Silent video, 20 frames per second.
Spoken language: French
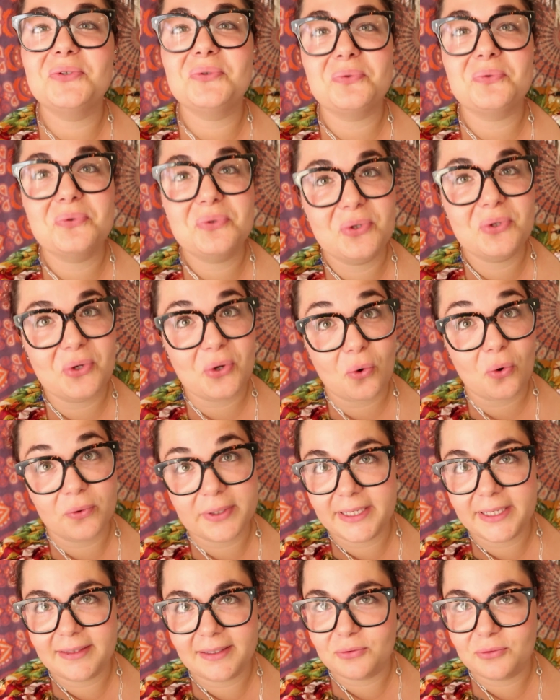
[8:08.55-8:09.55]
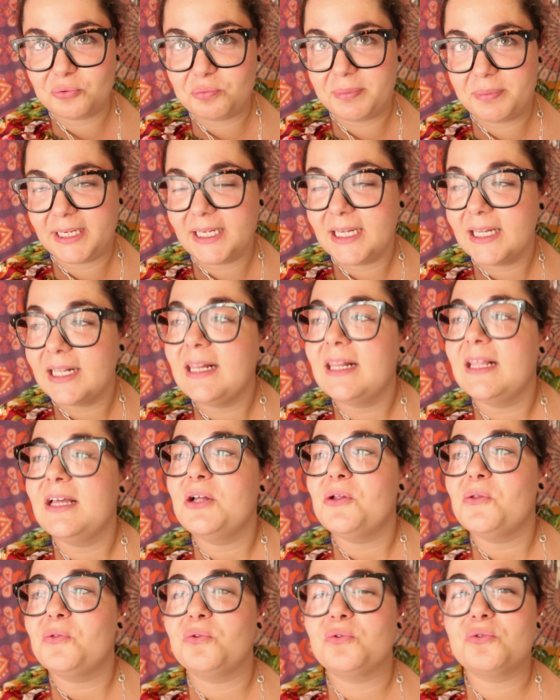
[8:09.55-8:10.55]
Donc euh, on a été coupé.
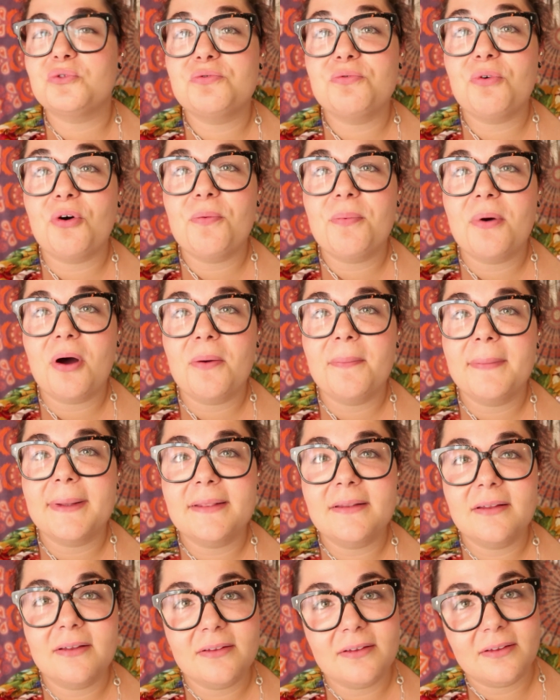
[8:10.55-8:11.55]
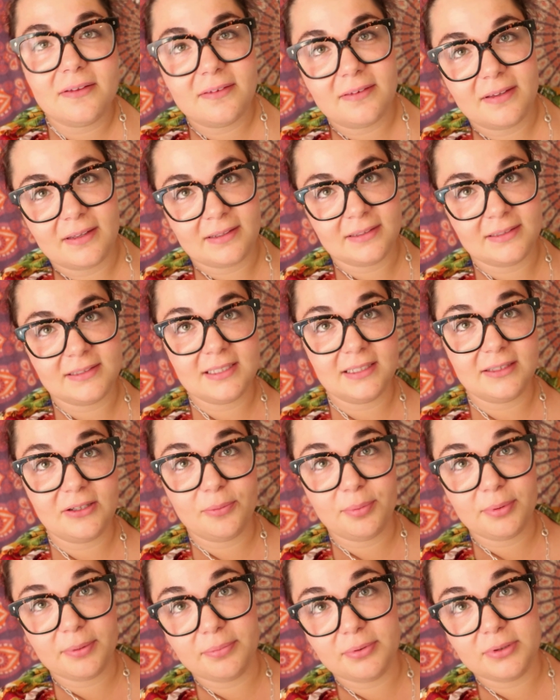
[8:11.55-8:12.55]
Donc je vous reprends maintenant dans un
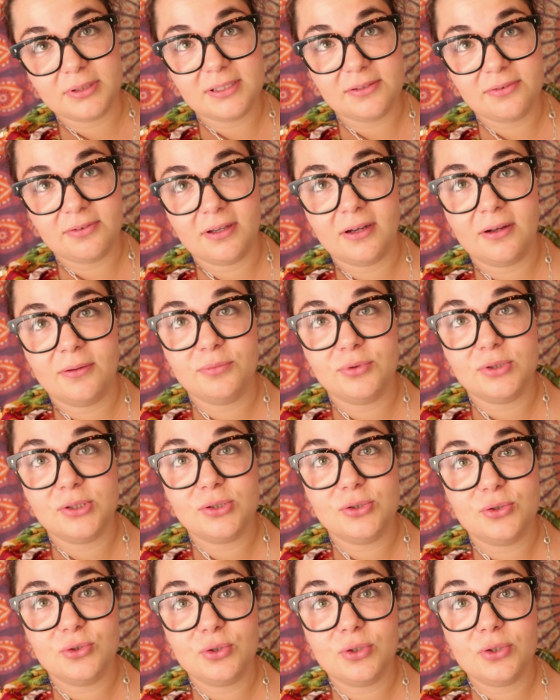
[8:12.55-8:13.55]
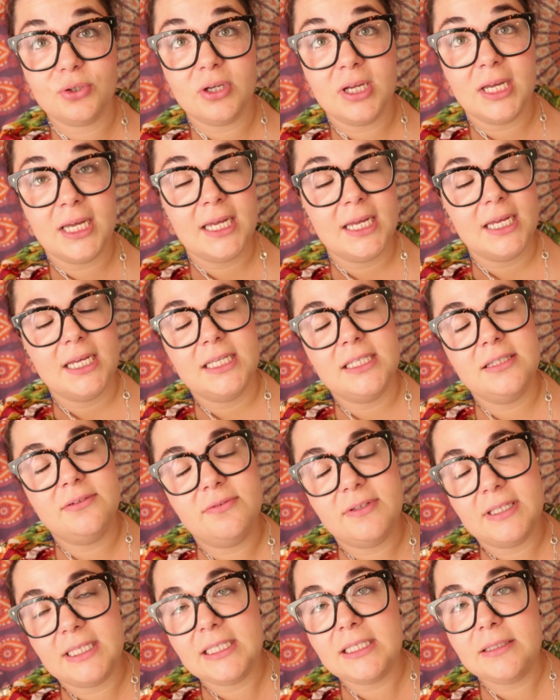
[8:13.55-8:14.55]
setup un peu différent puisque il
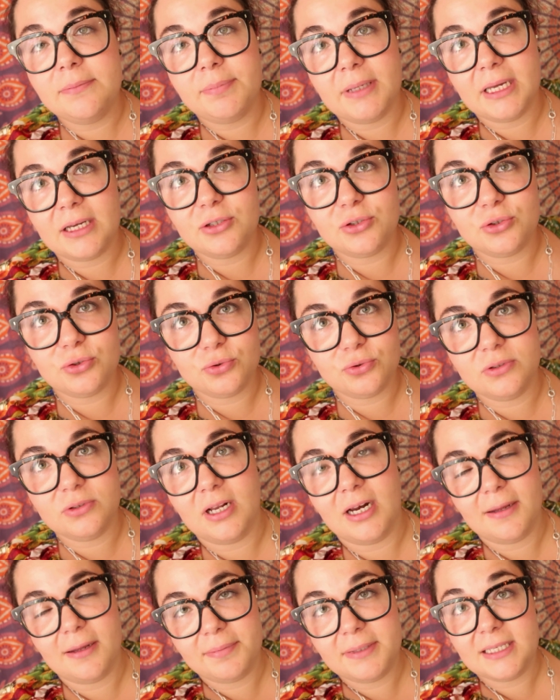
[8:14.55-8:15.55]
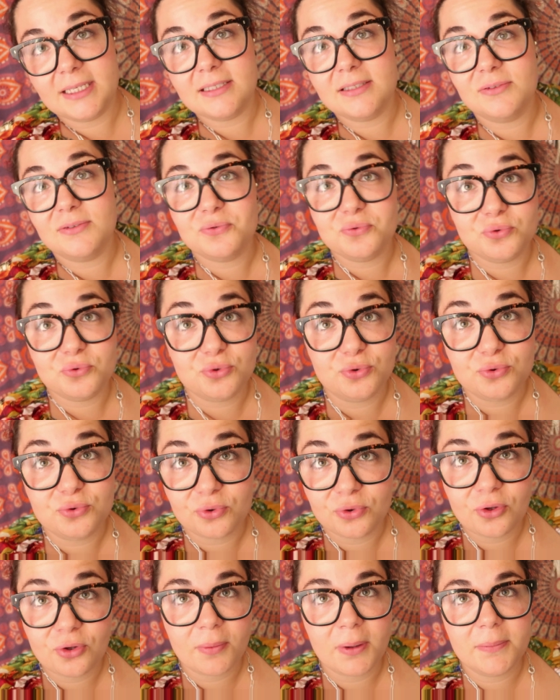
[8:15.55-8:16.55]
fait hyper chaud dans la pièce où je
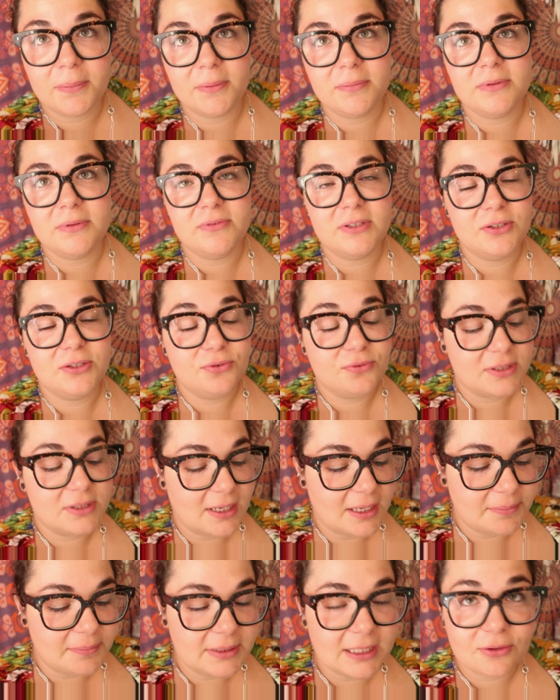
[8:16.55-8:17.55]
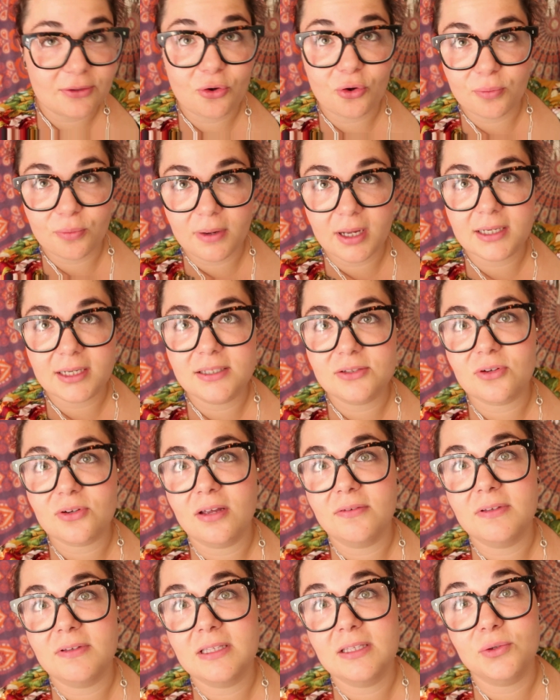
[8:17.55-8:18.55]
tourne normalement mes vidéos. Vous avez peut-être remarqué
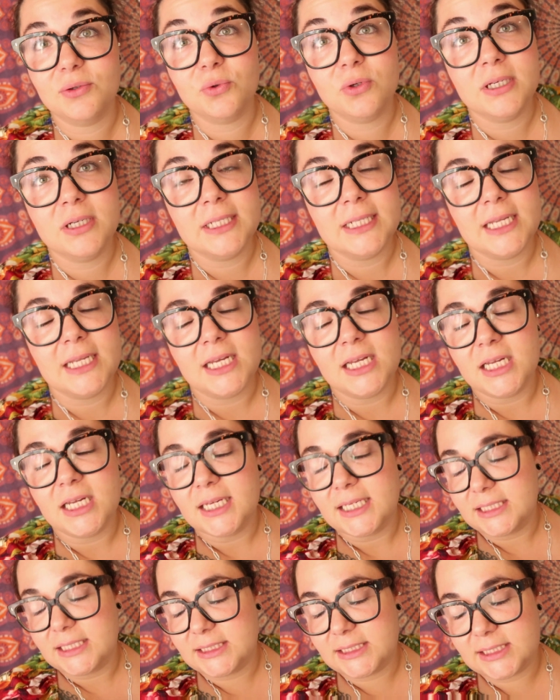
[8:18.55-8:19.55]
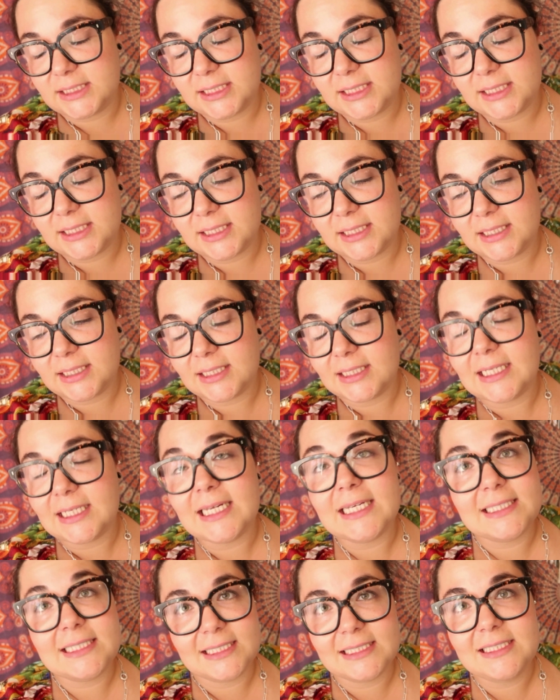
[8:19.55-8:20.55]
sur la vidéo, j'ai
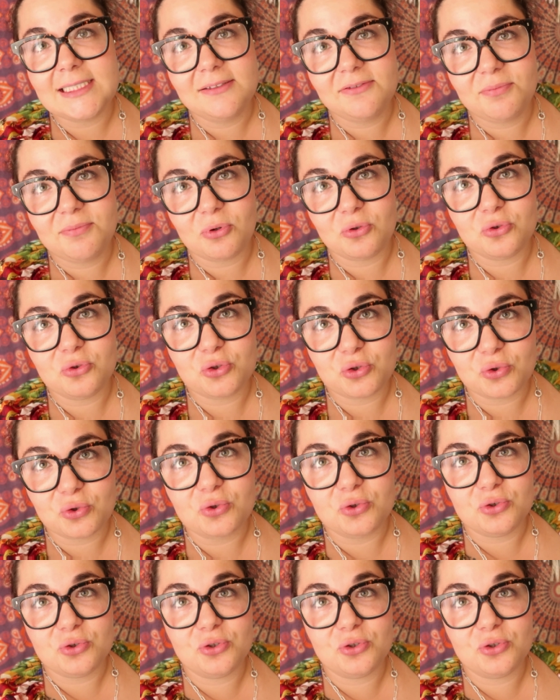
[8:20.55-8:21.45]
excessivement chaud.